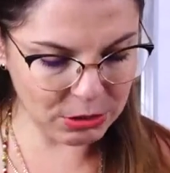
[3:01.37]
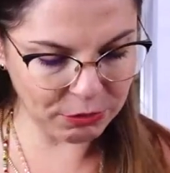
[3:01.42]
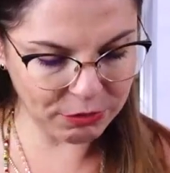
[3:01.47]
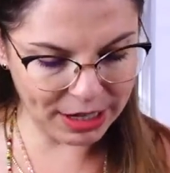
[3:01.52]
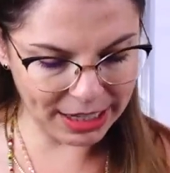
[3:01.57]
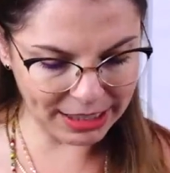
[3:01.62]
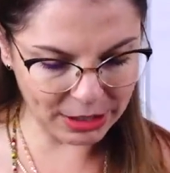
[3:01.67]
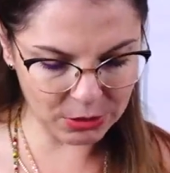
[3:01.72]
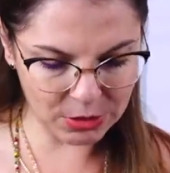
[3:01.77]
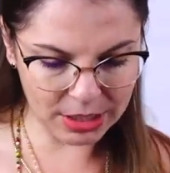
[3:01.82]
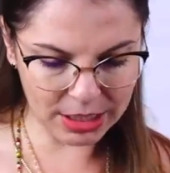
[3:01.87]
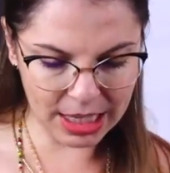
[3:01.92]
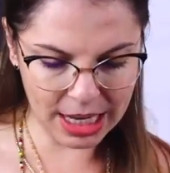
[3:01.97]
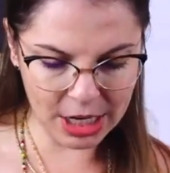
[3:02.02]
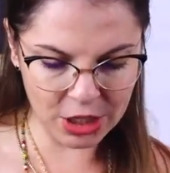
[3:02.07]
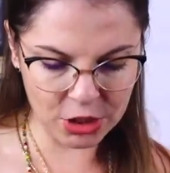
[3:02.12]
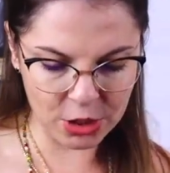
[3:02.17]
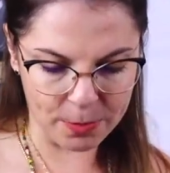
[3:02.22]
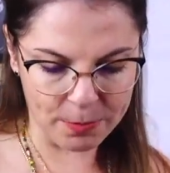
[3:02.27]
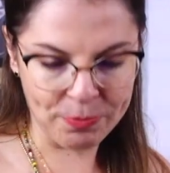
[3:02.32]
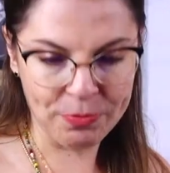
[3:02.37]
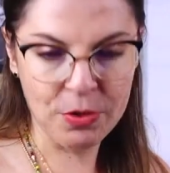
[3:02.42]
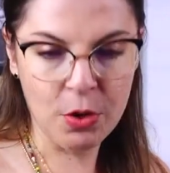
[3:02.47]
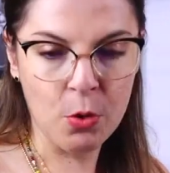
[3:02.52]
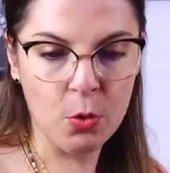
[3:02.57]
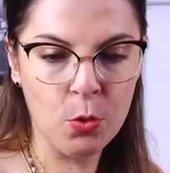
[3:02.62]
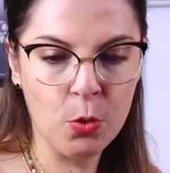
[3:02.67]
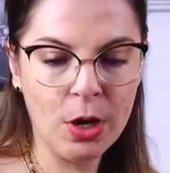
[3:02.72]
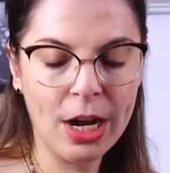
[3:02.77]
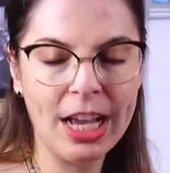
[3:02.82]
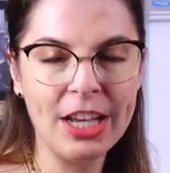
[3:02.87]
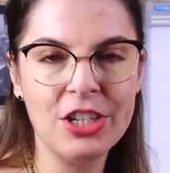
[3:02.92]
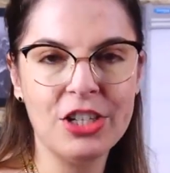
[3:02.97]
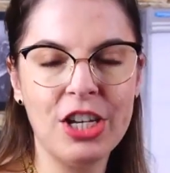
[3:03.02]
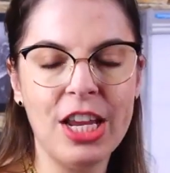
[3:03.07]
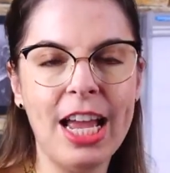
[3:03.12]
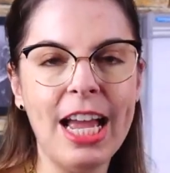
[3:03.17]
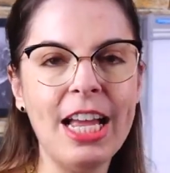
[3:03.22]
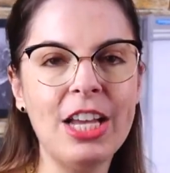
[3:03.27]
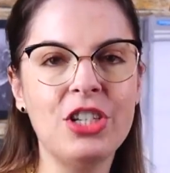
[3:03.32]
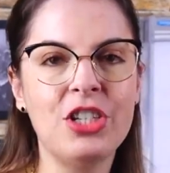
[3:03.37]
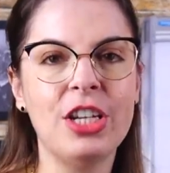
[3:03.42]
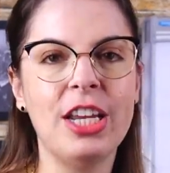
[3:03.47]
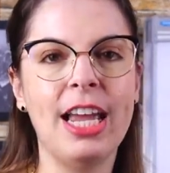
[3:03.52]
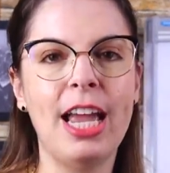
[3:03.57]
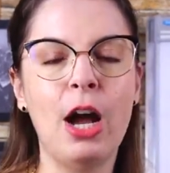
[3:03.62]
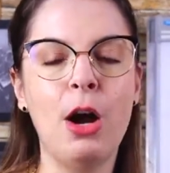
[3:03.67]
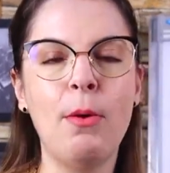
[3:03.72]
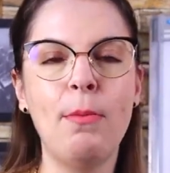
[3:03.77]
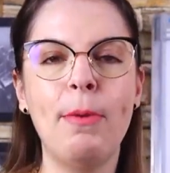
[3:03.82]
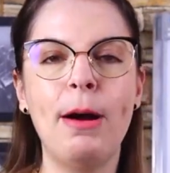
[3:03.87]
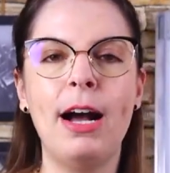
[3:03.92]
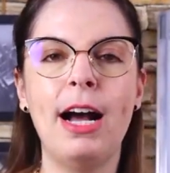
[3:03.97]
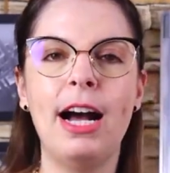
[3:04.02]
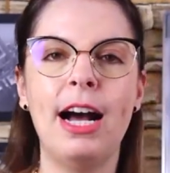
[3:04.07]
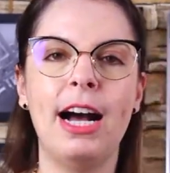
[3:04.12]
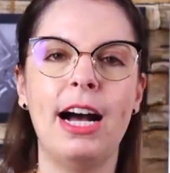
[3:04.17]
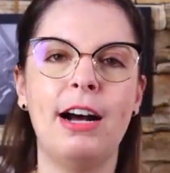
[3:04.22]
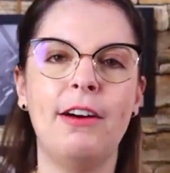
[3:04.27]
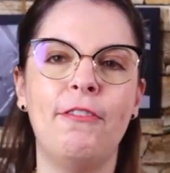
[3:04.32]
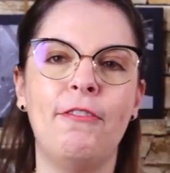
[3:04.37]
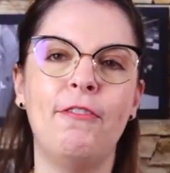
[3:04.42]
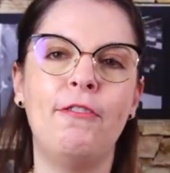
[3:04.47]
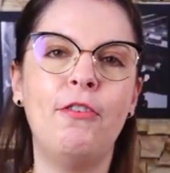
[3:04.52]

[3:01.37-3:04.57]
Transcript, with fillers: o fato é o seguinte: o CAGED é uma